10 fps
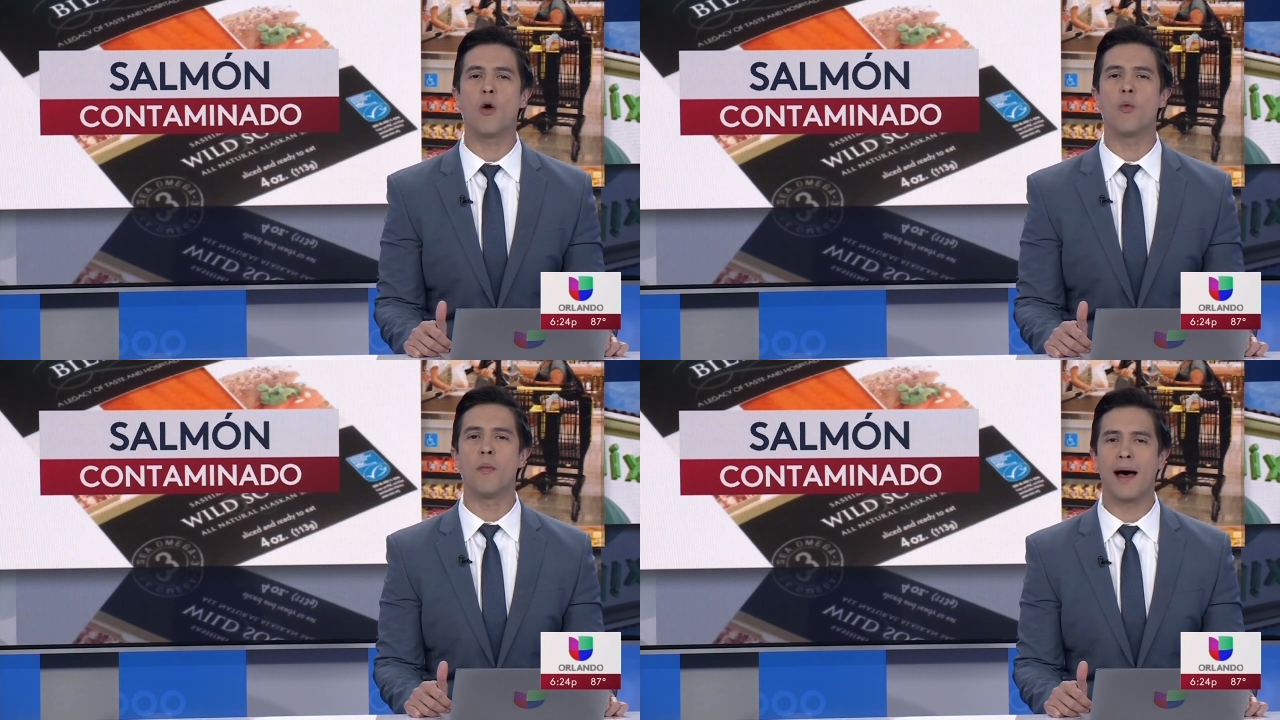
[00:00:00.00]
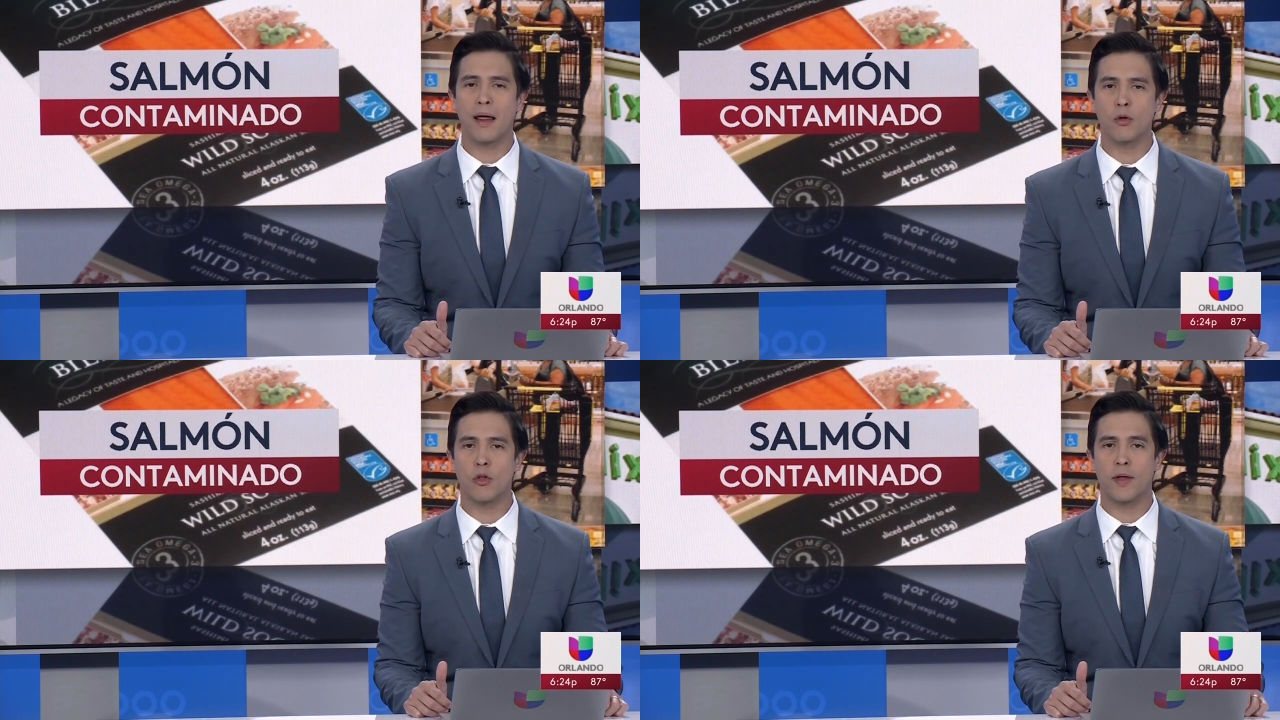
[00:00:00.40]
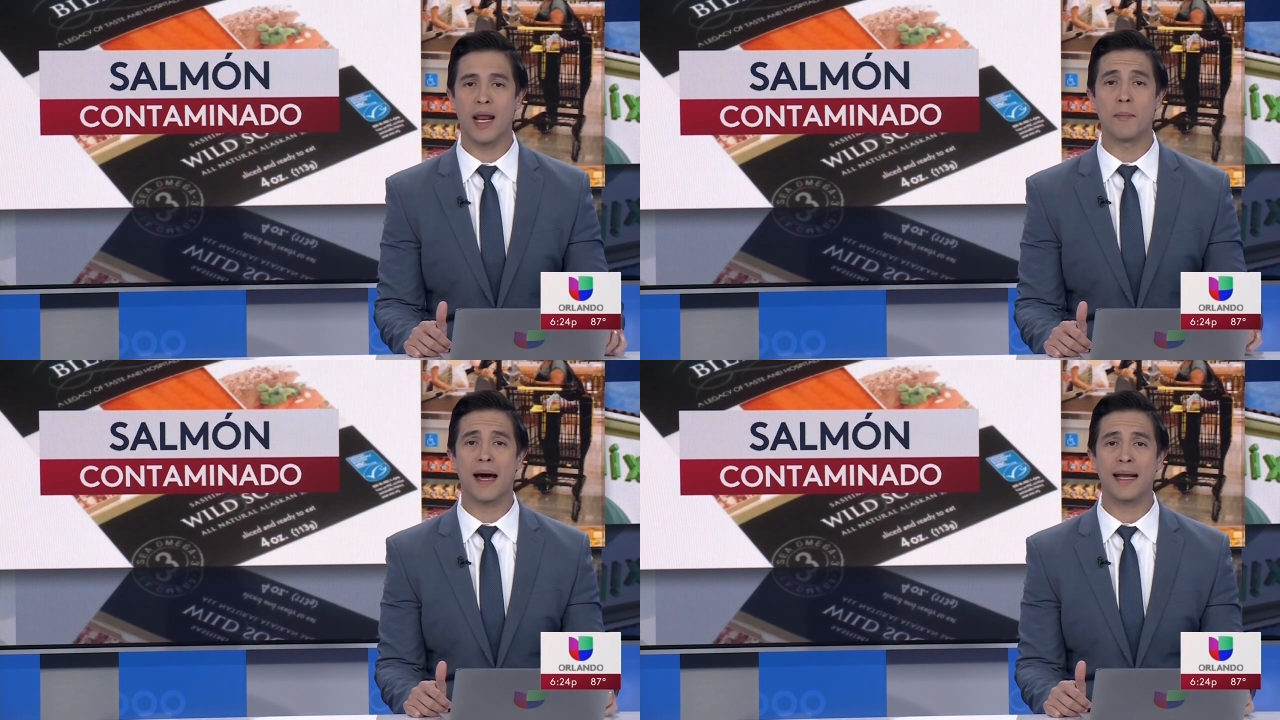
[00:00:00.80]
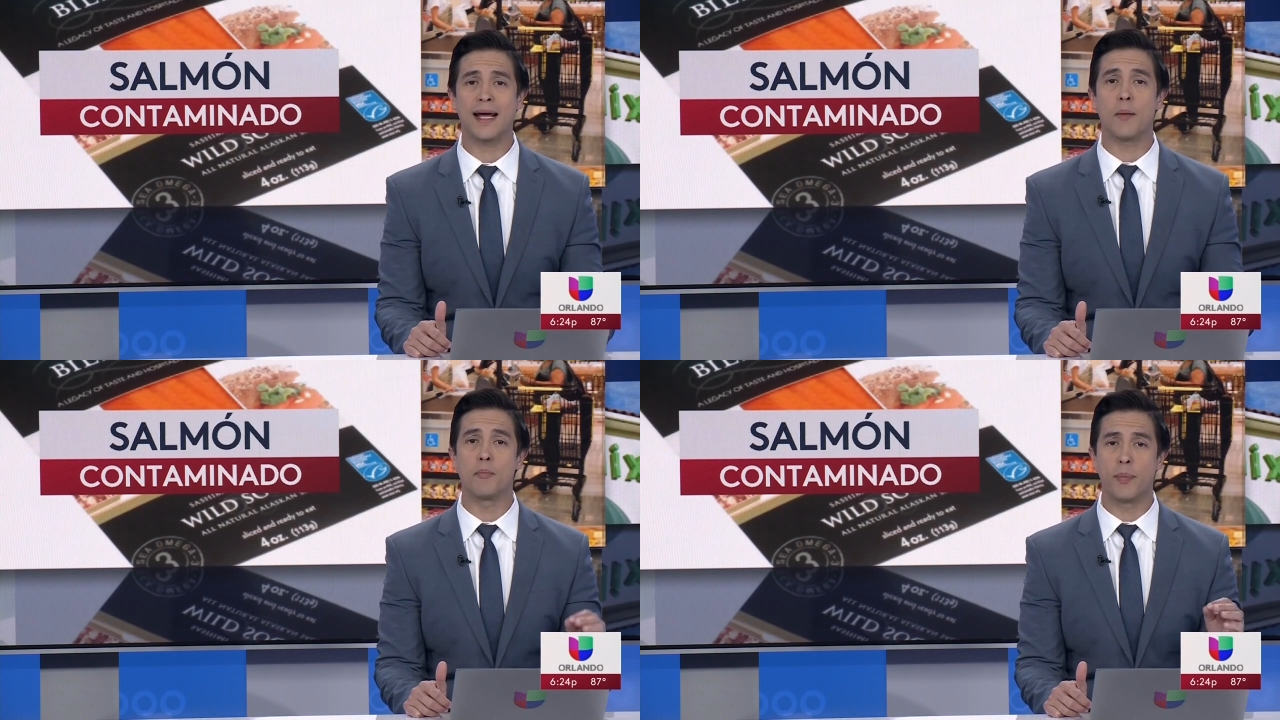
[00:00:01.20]
ahumado de la
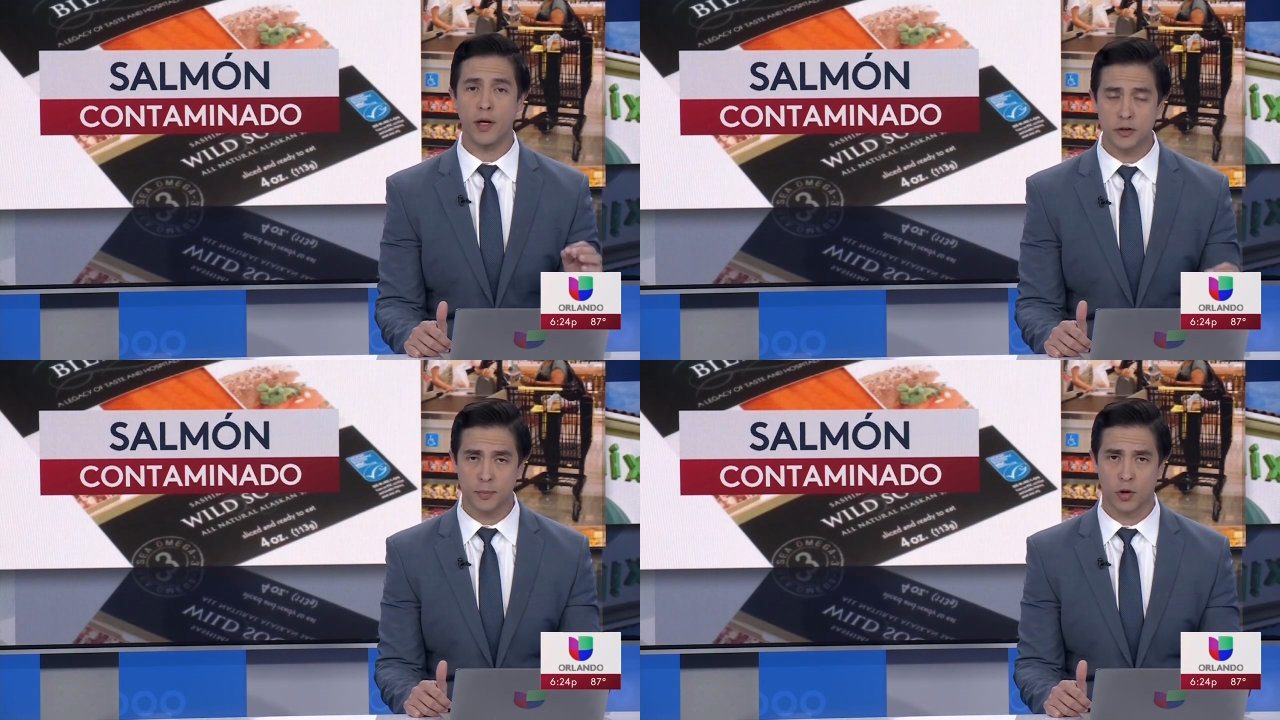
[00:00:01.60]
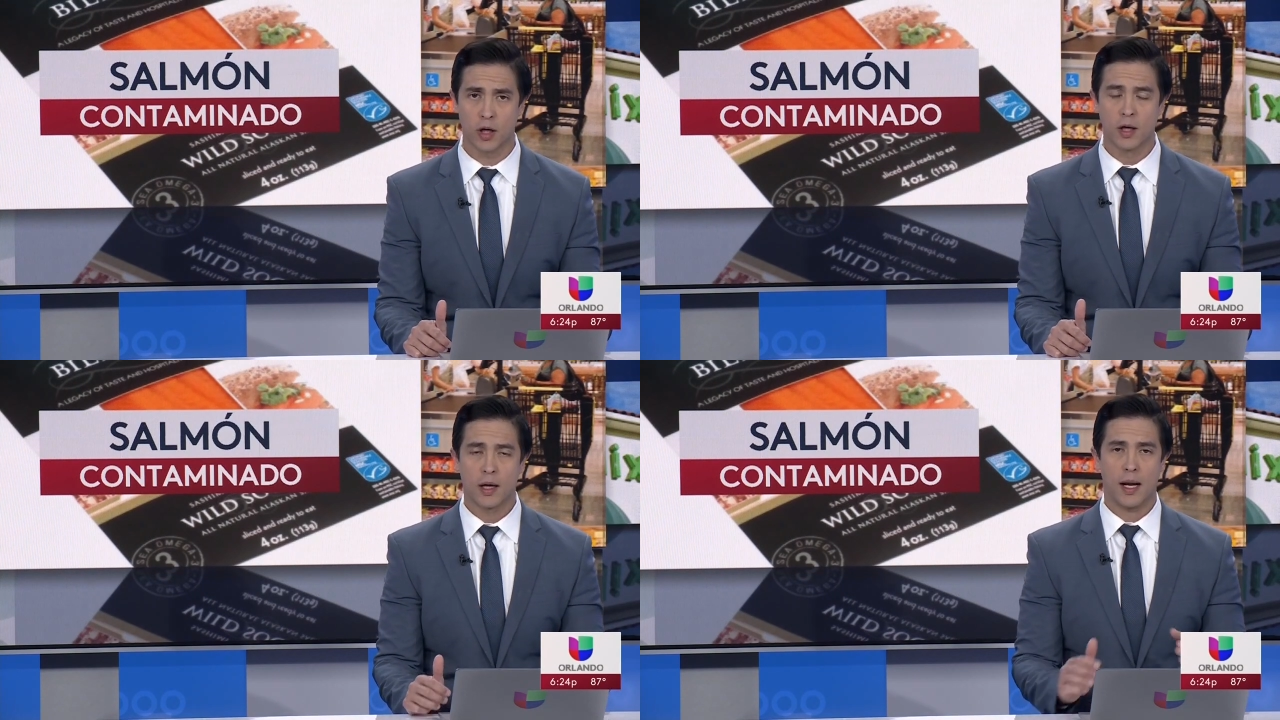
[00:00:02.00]
marca Biltmore,